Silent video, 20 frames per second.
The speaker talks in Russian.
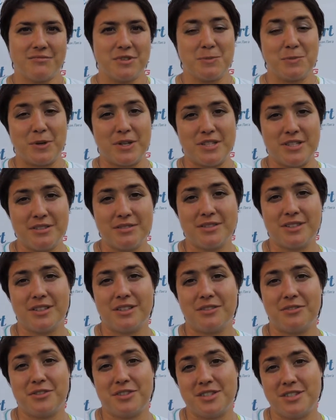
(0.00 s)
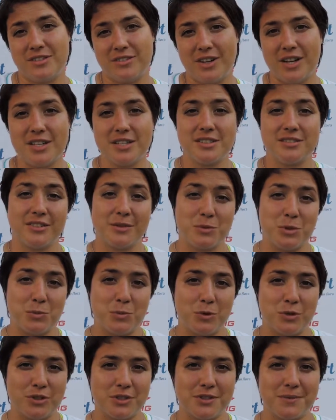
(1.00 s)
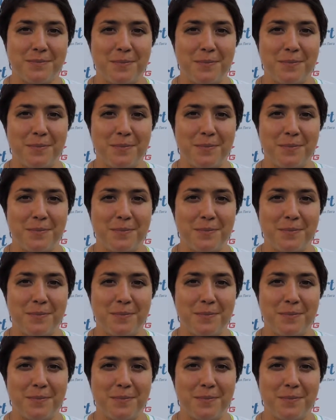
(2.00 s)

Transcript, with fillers: «Спортивный фестиваль «Вам спорт».